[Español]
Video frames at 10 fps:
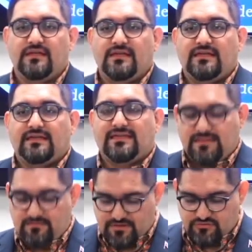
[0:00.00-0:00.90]
Que tal
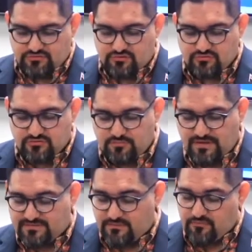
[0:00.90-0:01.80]
vez nosotros
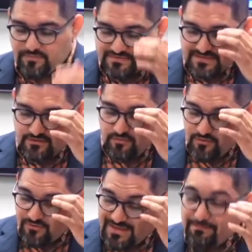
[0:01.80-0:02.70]
estemos pensando,
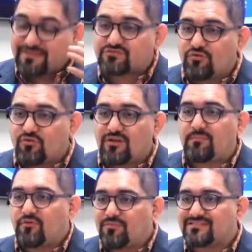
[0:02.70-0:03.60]
bueno, ¿qué pasó con las
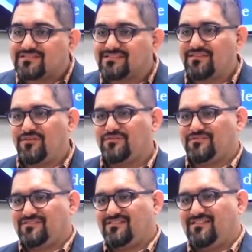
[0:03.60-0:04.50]
promesas de
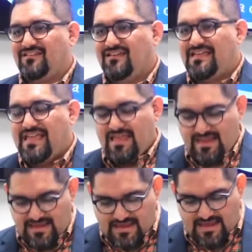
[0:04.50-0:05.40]
Dios?
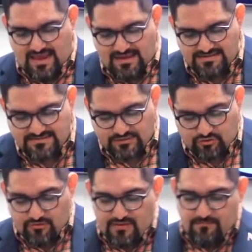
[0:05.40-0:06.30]
Y el
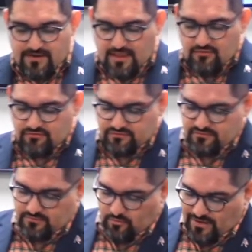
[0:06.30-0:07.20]
escritor de Hebreos,
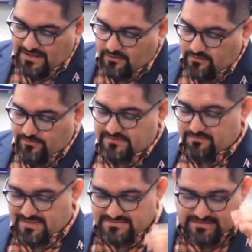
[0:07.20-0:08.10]
lo voy a leer una vez
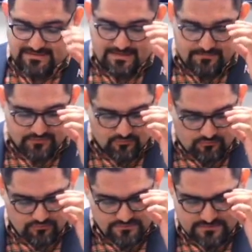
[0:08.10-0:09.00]
más en el capítulo
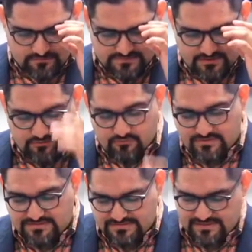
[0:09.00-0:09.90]
11, versículo
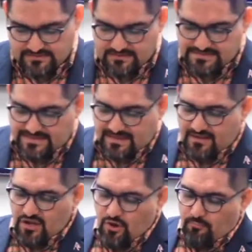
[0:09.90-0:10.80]
17, dice él,
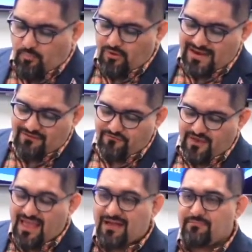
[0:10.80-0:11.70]
por la fe
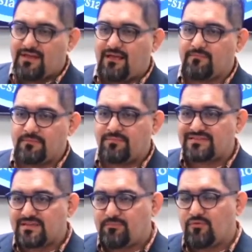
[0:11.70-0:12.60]
Abraham,
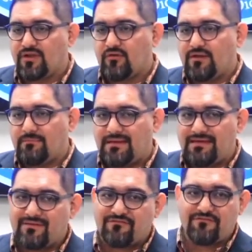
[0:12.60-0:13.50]
empieza con la, con la
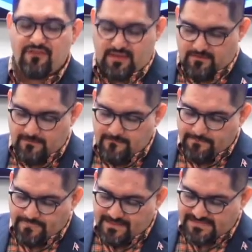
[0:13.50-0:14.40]
palabra fe,
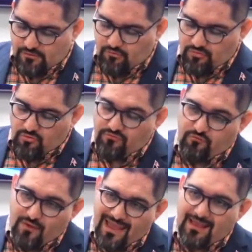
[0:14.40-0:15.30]
dice, cuando
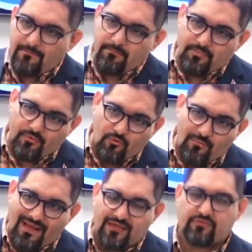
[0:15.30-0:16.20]
fue
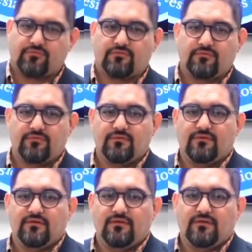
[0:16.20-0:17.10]
probado,
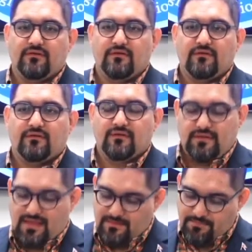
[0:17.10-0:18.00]
y
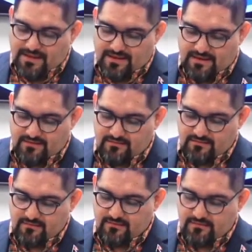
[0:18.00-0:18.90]
ahí para él,
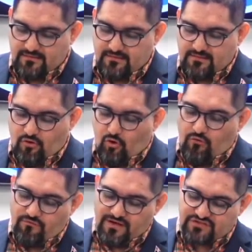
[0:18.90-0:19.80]

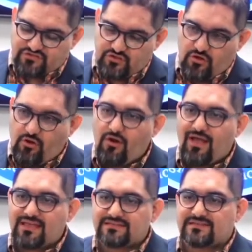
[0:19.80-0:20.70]
ofreció a
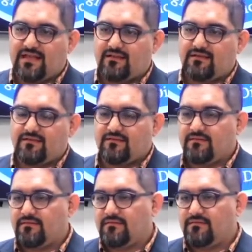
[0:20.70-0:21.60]
Isaac,
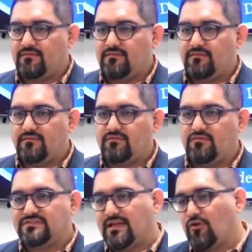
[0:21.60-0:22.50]
no
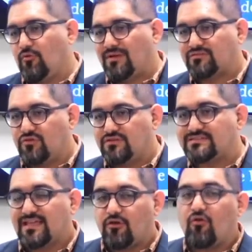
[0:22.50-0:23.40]
dice que lo mató, dice
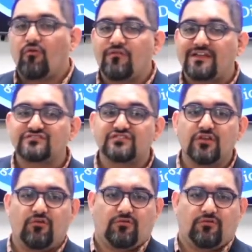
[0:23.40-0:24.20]
que lo ofreció